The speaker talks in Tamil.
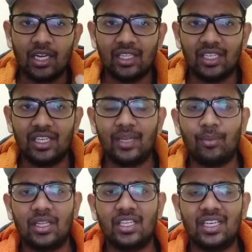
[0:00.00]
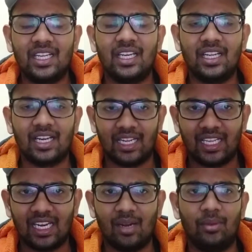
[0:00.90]
இந்த டிக் படத்துக்கு டிக்கெட்டே
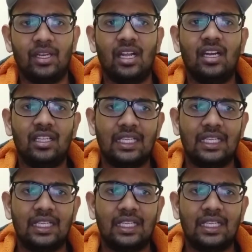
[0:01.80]
கிடைக்கல அப்படின்னா